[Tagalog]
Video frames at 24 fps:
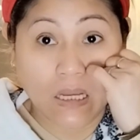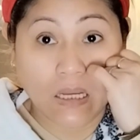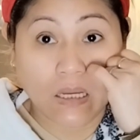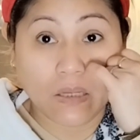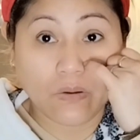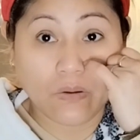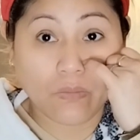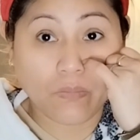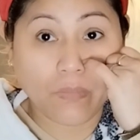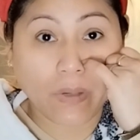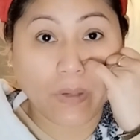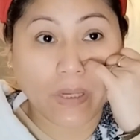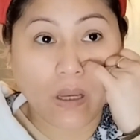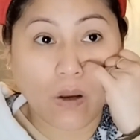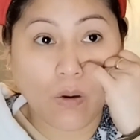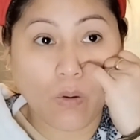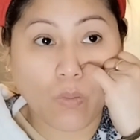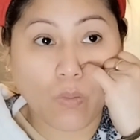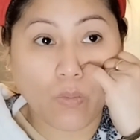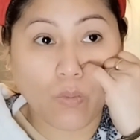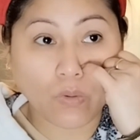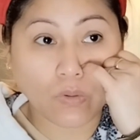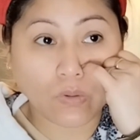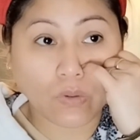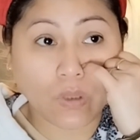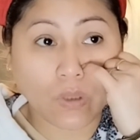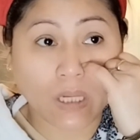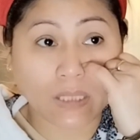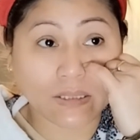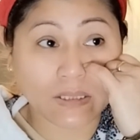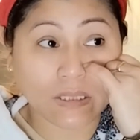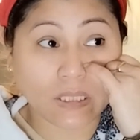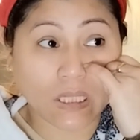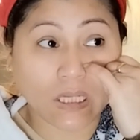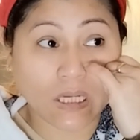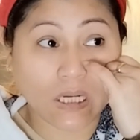yung bayaw ko
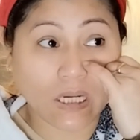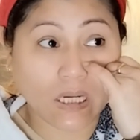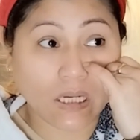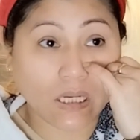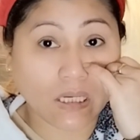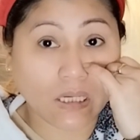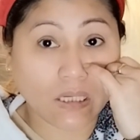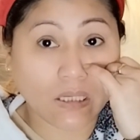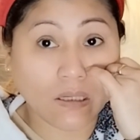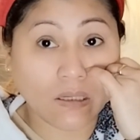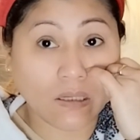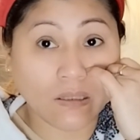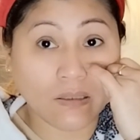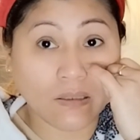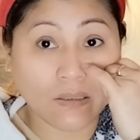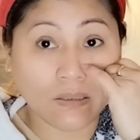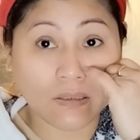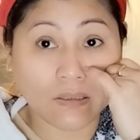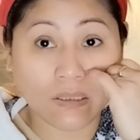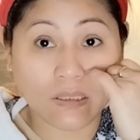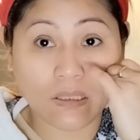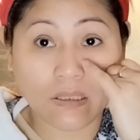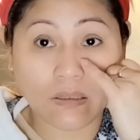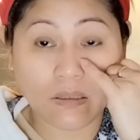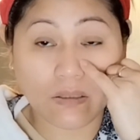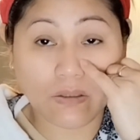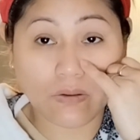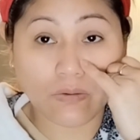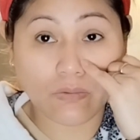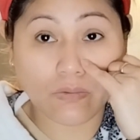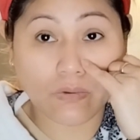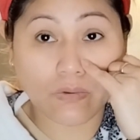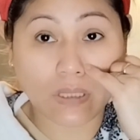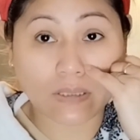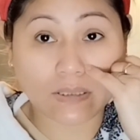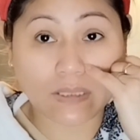at saka
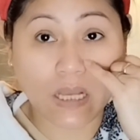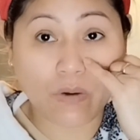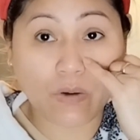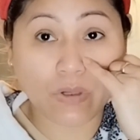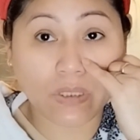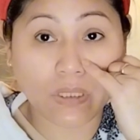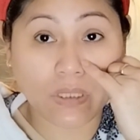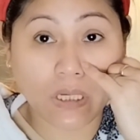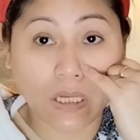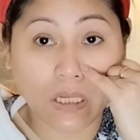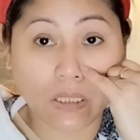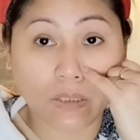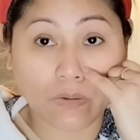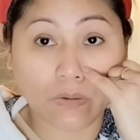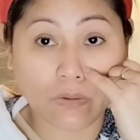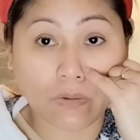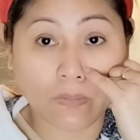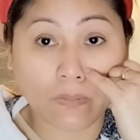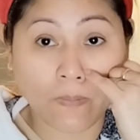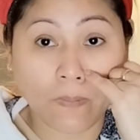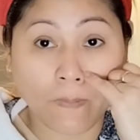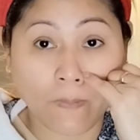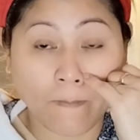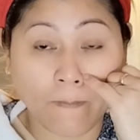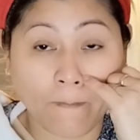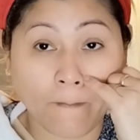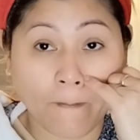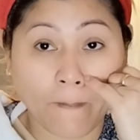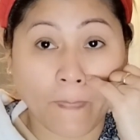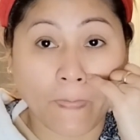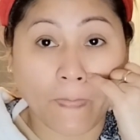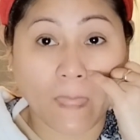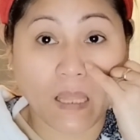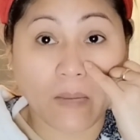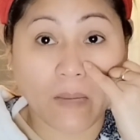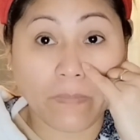yung asawa niya, yung
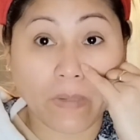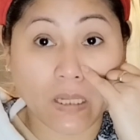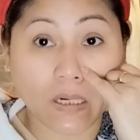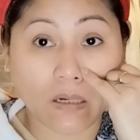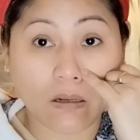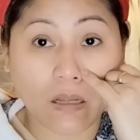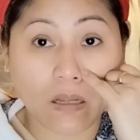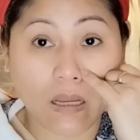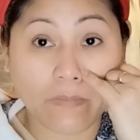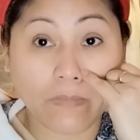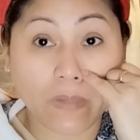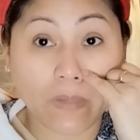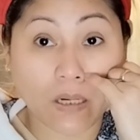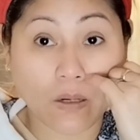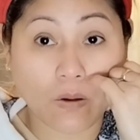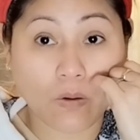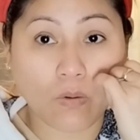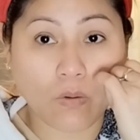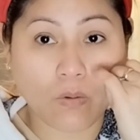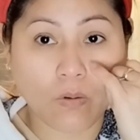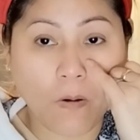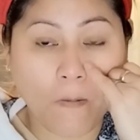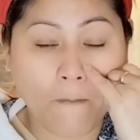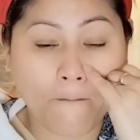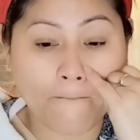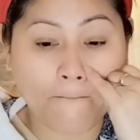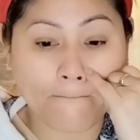aber, aber ko.